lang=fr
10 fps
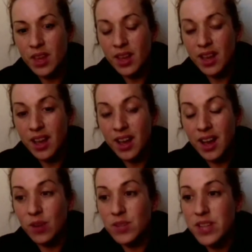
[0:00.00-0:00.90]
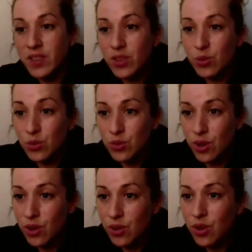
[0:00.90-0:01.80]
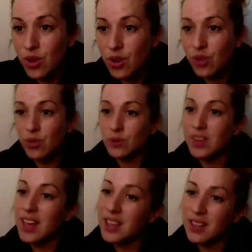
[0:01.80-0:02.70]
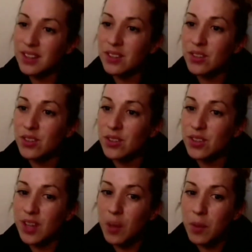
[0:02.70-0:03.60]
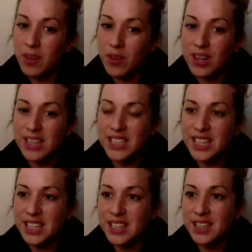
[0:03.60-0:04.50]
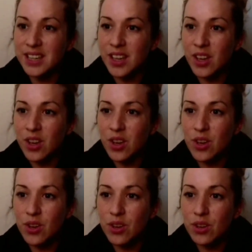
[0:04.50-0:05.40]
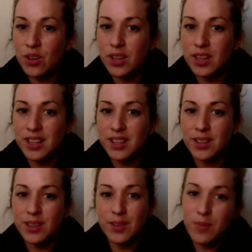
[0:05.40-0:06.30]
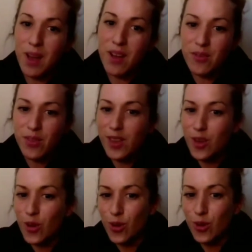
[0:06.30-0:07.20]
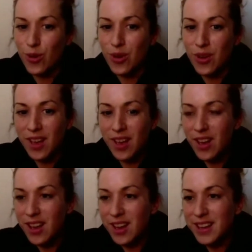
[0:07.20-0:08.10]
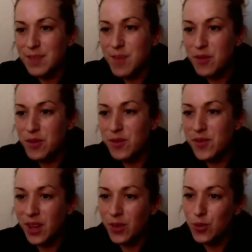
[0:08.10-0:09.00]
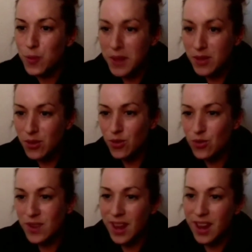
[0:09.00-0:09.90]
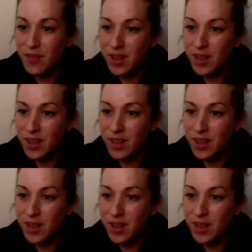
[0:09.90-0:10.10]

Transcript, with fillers: Alors oui, j'avais une concurrente euh, de taille hein, euh, qui représente l'Algérie euh, et qui m'a fait qui m'a fait vivre un suspense jusqu'à la fin.